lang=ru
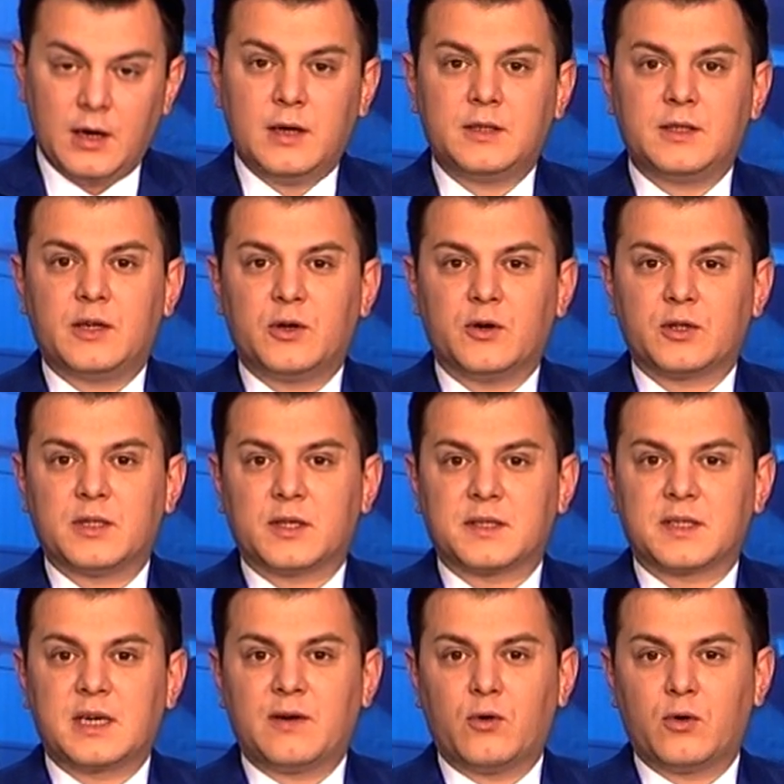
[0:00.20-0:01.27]
Серьезный
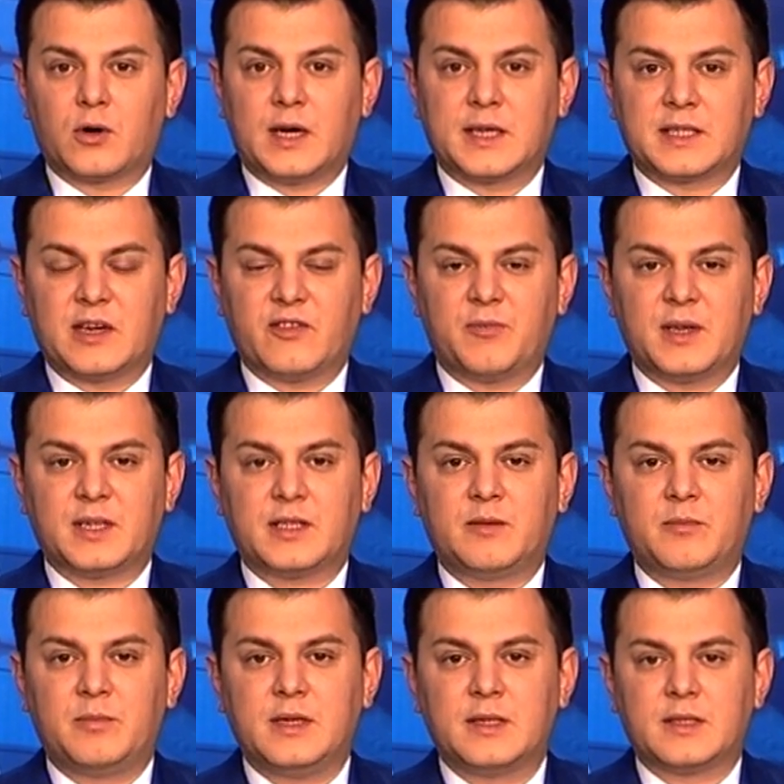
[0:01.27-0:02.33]
разговор о совместном
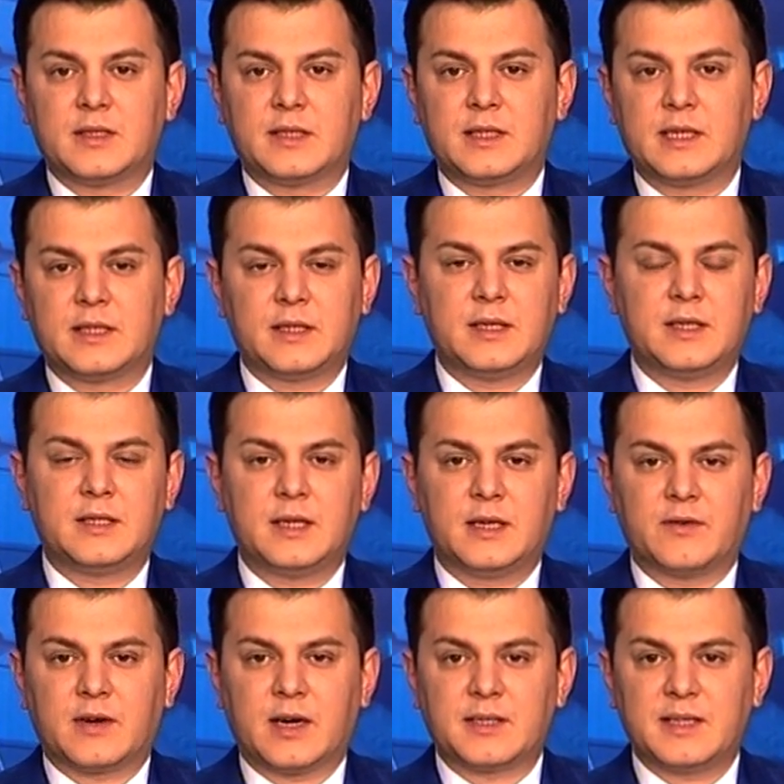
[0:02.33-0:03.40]
бизнесе. На неделе в
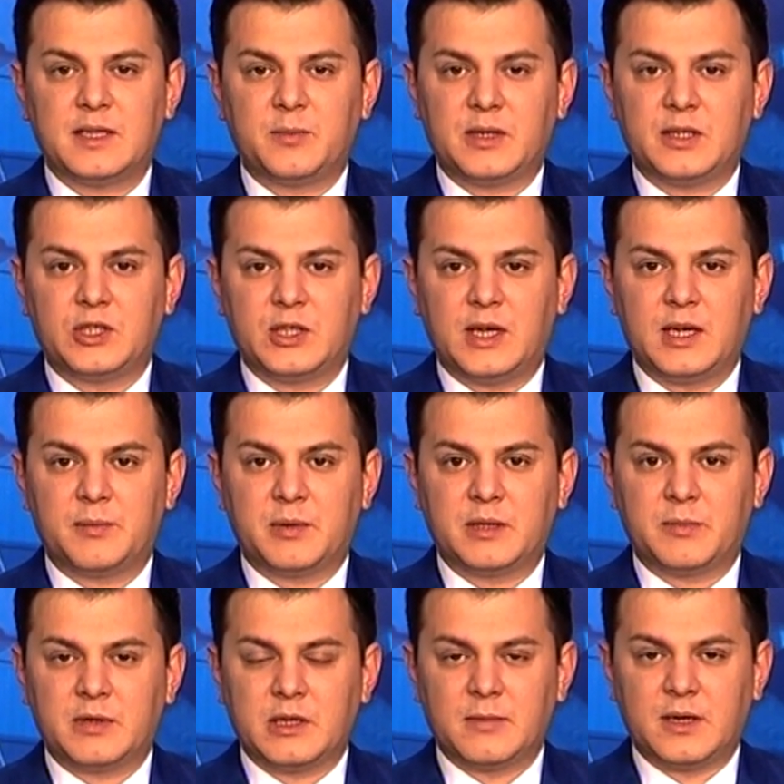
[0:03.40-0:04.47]
Казань приезжали
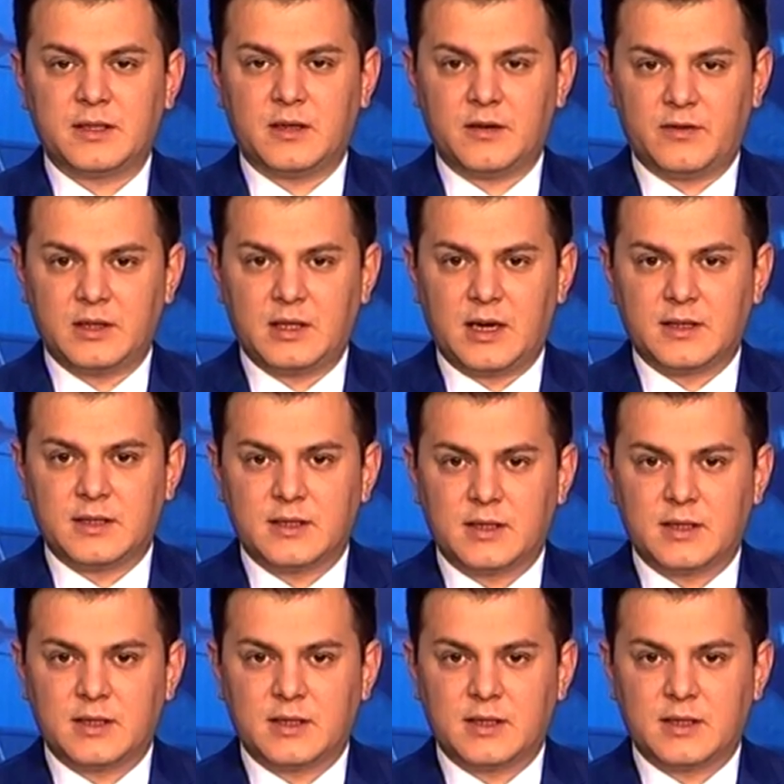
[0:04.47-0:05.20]
предприниматели Финляндии.